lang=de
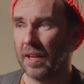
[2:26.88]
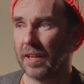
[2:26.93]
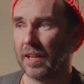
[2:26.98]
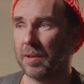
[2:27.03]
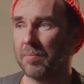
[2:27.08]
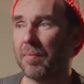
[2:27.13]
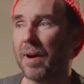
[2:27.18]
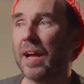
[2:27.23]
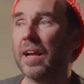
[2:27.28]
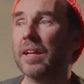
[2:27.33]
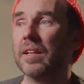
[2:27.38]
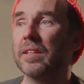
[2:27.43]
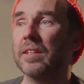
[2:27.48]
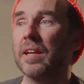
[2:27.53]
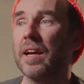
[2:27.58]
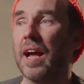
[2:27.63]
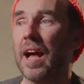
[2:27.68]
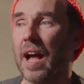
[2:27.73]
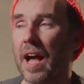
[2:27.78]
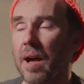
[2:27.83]

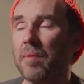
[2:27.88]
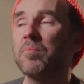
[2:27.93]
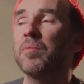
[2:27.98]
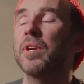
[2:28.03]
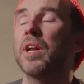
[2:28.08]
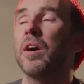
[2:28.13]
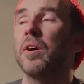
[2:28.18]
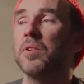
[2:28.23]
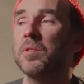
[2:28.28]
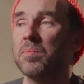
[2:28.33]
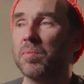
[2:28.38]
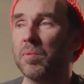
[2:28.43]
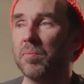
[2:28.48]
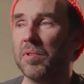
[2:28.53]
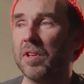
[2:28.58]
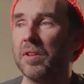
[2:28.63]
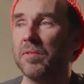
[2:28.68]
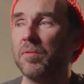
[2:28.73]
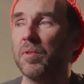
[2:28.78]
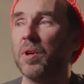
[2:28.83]
gemacht haben oder
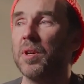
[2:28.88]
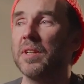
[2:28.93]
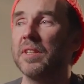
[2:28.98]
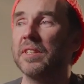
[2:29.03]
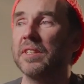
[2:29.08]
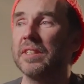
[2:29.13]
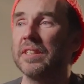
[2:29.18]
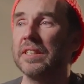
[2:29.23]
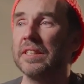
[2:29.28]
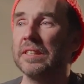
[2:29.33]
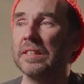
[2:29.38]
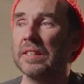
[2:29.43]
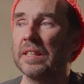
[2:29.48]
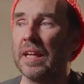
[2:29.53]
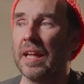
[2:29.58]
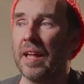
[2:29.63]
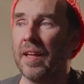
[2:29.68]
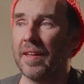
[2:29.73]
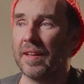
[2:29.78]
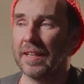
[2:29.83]
ausprobieren wollten, ist,
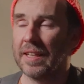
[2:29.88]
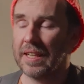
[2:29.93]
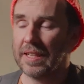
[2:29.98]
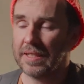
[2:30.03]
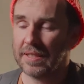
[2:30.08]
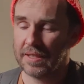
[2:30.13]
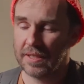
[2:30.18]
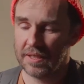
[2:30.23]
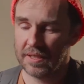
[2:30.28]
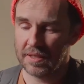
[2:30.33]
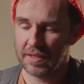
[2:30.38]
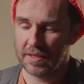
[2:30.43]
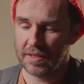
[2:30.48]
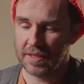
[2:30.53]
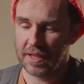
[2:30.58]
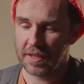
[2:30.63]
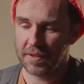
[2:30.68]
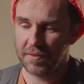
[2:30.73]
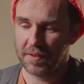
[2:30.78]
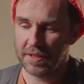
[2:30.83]
dass die
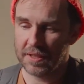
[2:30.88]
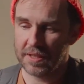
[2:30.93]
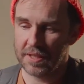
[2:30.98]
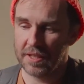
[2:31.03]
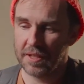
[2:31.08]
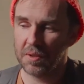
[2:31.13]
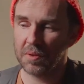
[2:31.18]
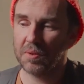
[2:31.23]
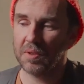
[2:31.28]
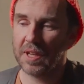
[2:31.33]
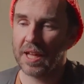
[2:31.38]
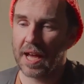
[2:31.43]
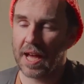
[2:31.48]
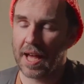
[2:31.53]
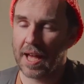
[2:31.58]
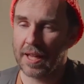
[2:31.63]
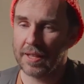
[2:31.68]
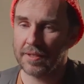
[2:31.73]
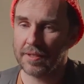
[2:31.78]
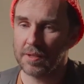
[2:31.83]
Sequenzierung der
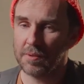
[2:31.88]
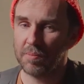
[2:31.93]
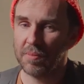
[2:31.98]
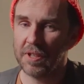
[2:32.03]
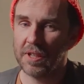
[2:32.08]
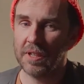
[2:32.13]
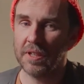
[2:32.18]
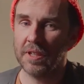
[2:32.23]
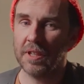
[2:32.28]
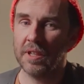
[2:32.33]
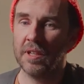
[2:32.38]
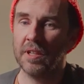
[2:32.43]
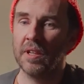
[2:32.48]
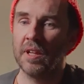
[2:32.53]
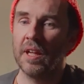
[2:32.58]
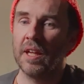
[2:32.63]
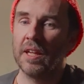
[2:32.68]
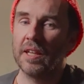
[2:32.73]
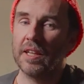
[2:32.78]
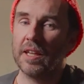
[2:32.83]
Einzelbilder
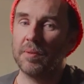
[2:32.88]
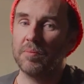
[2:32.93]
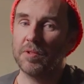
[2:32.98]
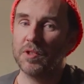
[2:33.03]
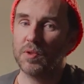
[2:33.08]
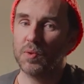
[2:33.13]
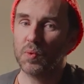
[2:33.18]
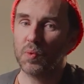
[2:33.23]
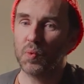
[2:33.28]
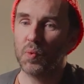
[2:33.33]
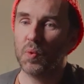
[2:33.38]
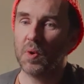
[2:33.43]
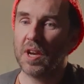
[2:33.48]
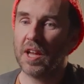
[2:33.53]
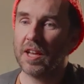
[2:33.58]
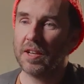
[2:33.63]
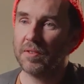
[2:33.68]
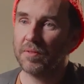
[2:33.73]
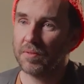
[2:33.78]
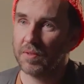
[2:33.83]
damit zu tun
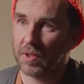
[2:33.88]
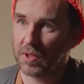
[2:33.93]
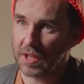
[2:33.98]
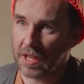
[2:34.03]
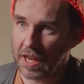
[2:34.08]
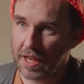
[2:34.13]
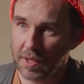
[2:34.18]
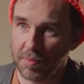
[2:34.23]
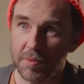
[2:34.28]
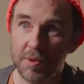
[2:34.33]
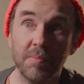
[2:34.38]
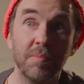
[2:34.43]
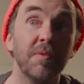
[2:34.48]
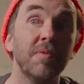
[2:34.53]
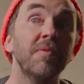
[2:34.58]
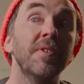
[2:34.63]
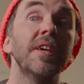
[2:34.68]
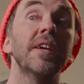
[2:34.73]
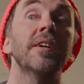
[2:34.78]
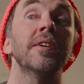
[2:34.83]
hat, wie schnell ich mich
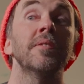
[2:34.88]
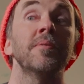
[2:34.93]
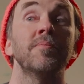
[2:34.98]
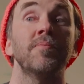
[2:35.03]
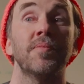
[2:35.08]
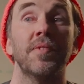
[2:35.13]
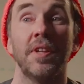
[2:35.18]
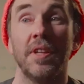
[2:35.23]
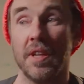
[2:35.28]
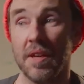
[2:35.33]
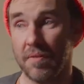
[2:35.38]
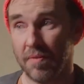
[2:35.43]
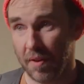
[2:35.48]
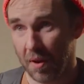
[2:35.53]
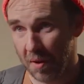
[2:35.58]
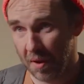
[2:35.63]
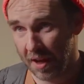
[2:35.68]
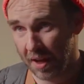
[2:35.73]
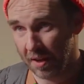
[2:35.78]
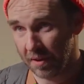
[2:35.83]
bewege in der
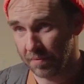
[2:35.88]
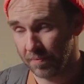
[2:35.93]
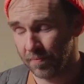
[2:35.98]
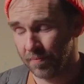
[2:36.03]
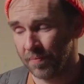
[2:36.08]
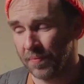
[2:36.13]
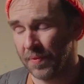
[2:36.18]
VR.